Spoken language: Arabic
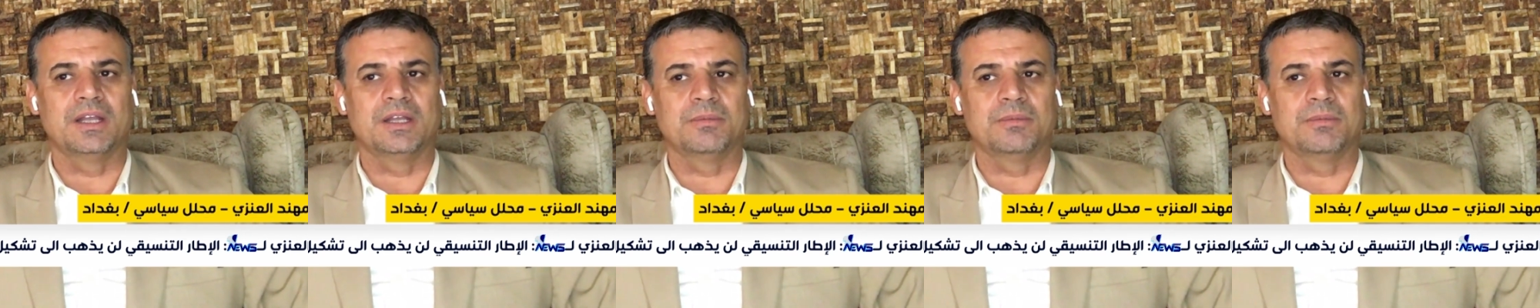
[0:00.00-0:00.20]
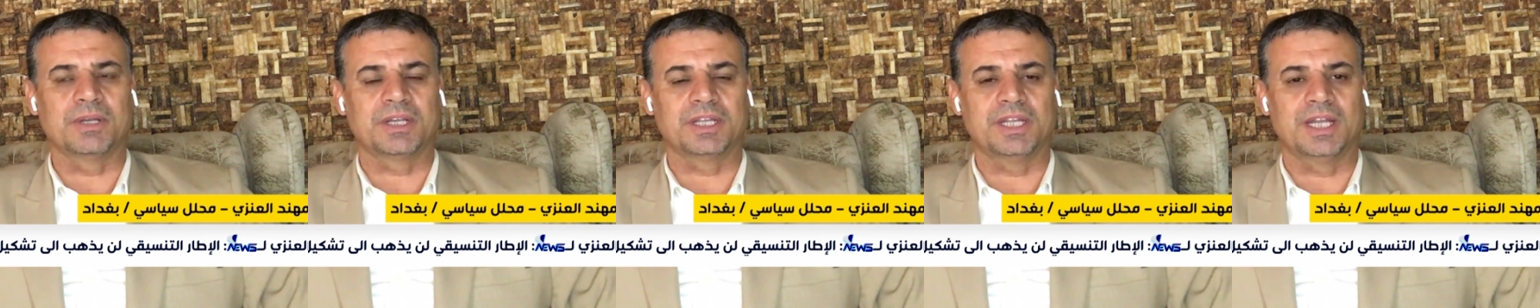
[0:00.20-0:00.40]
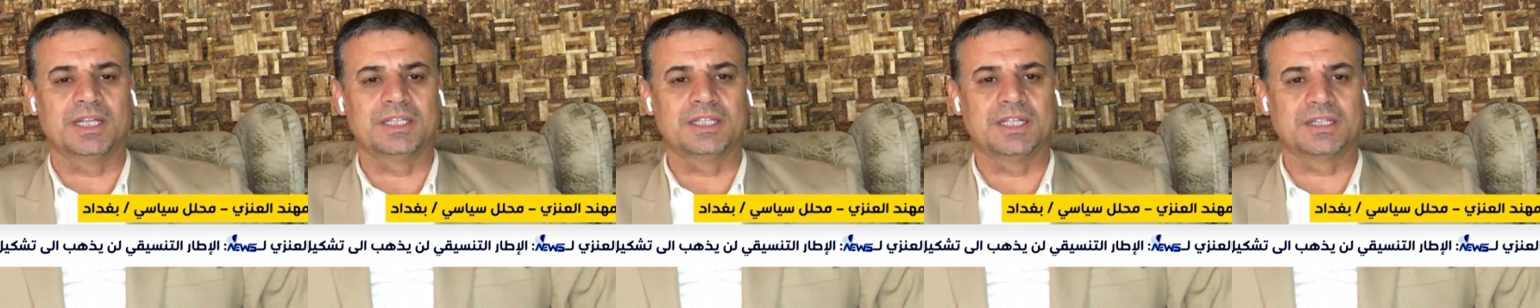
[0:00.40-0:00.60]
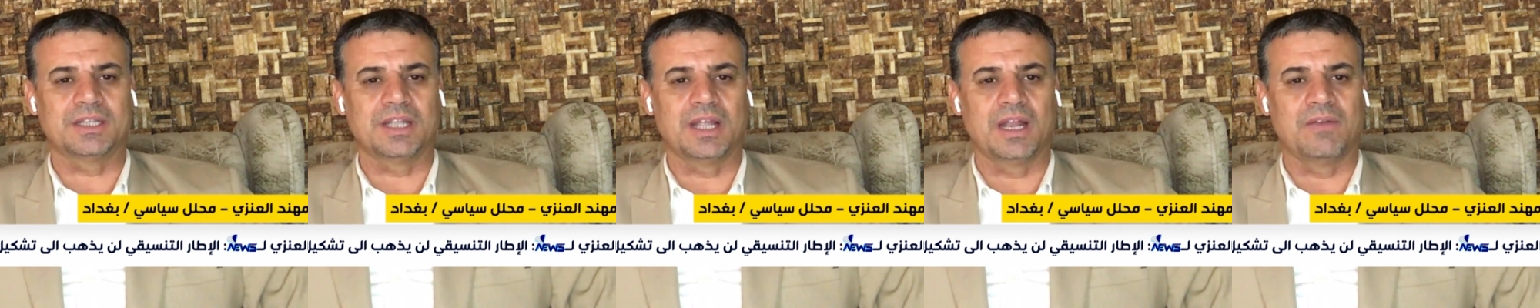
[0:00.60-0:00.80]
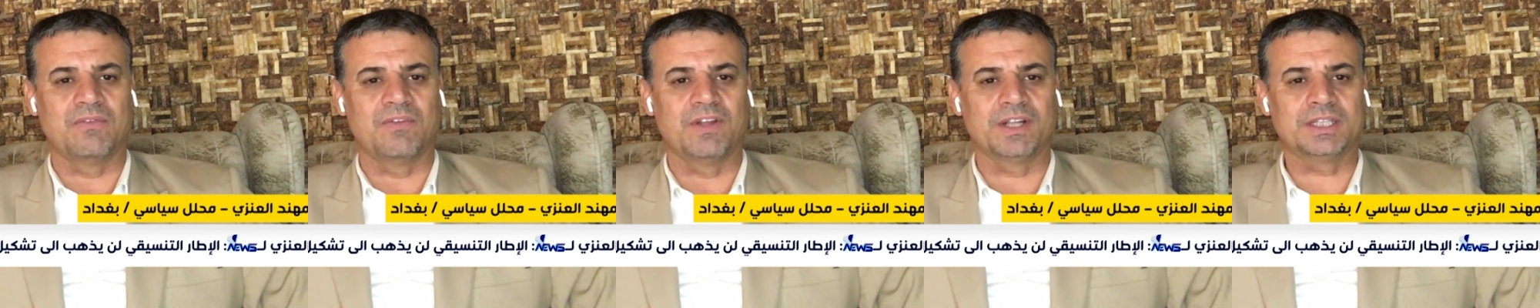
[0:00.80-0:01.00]
بقياده
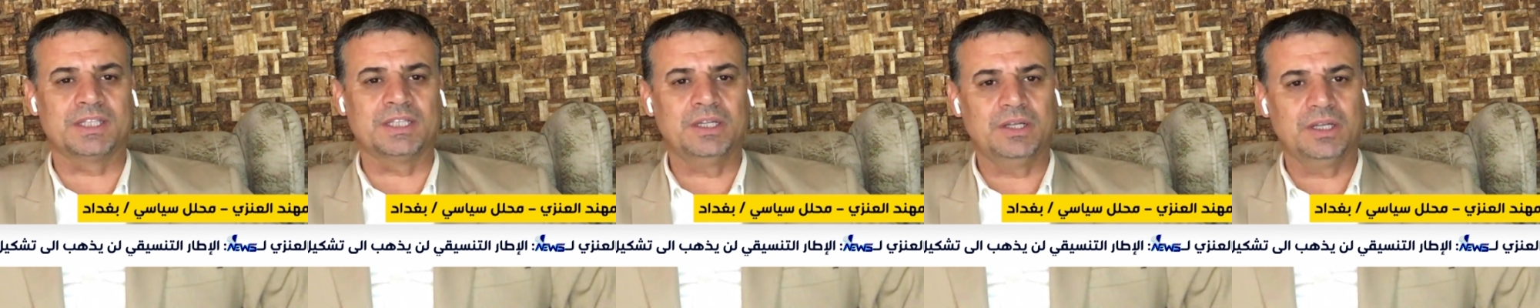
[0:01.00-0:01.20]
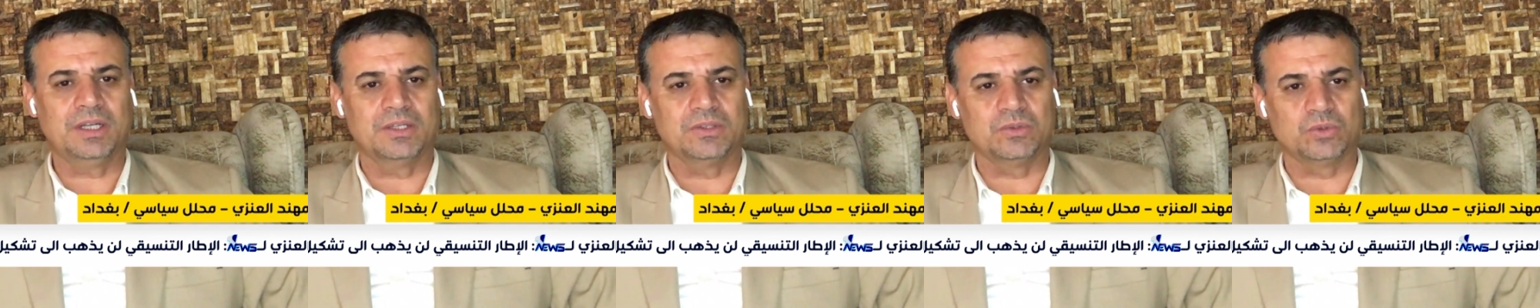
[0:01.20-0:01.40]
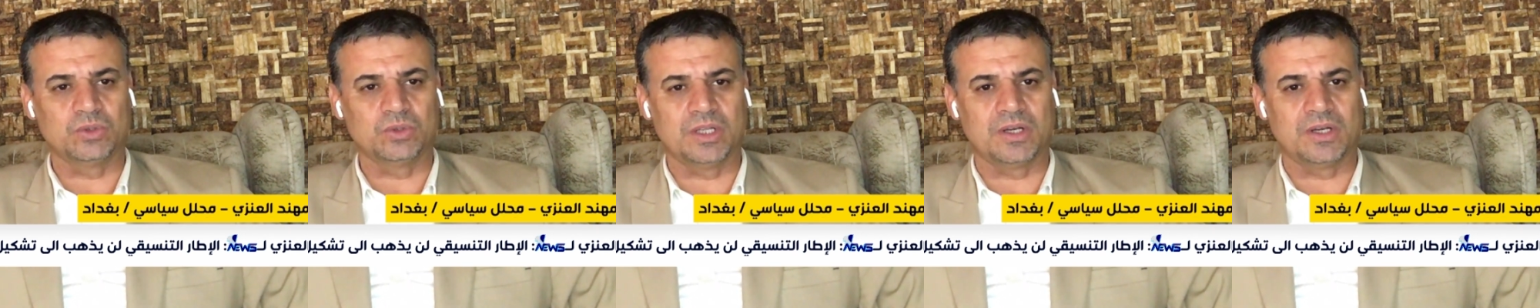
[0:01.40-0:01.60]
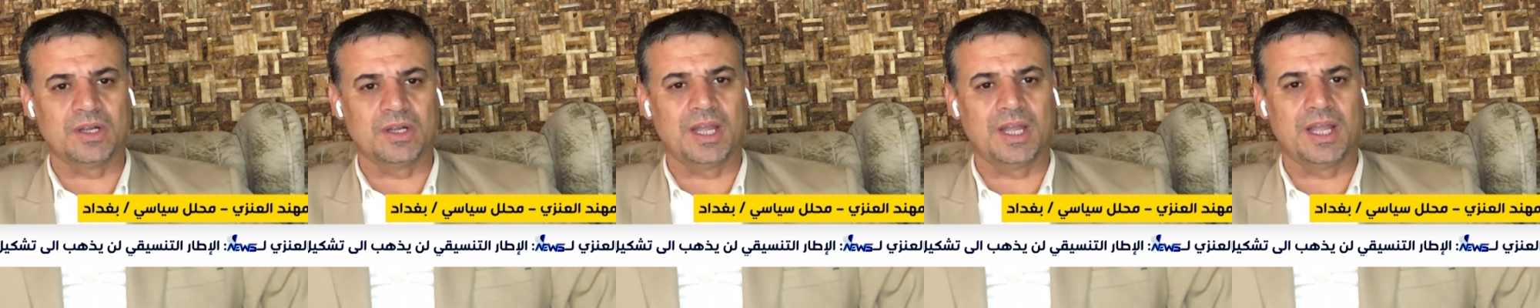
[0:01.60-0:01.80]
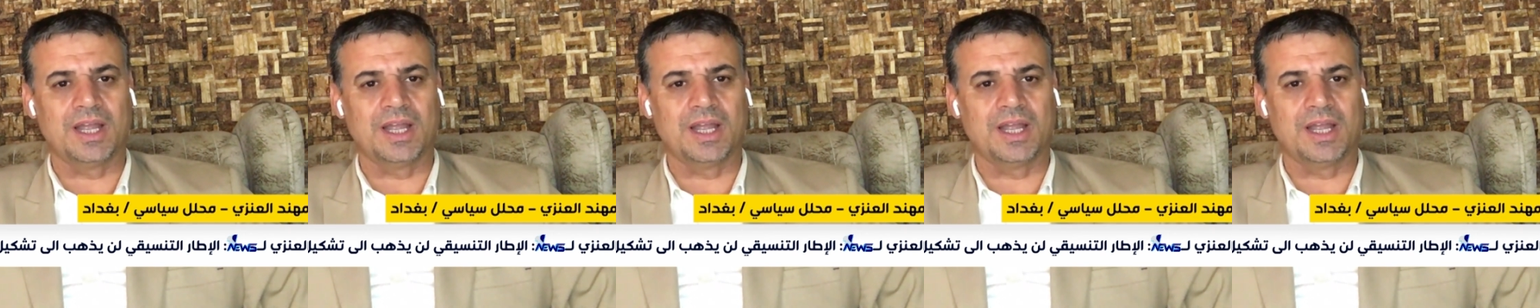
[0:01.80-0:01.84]
الفتح يديرها